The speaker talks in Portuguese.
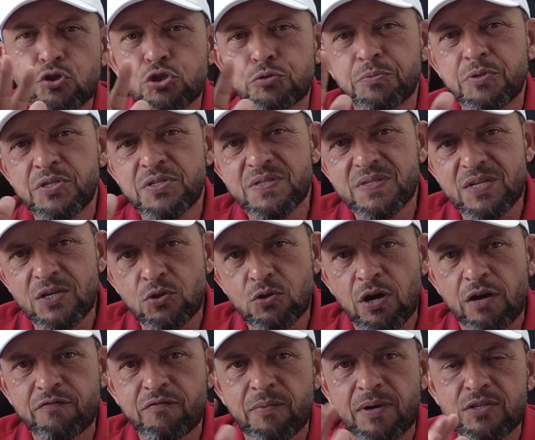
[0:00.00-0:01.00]

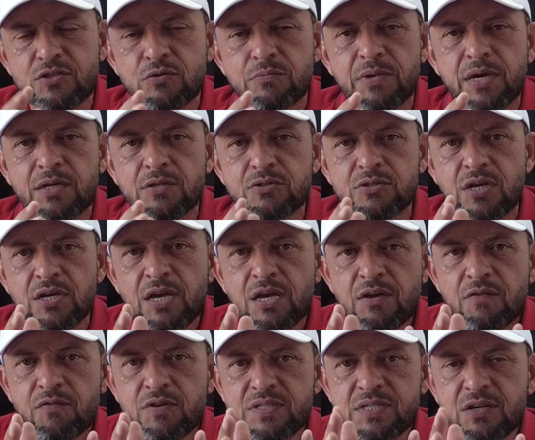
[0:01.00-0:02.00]
2019 mais ou menos,
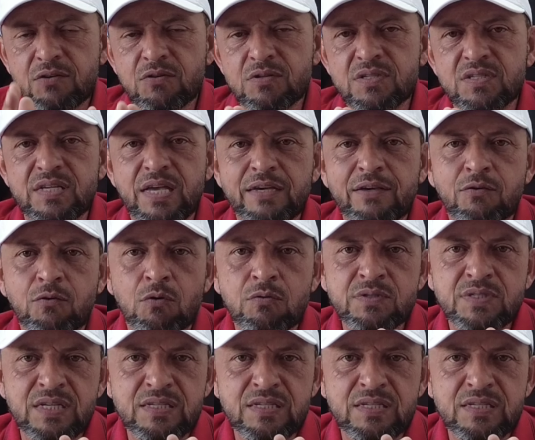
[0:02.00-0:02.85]
você consegue com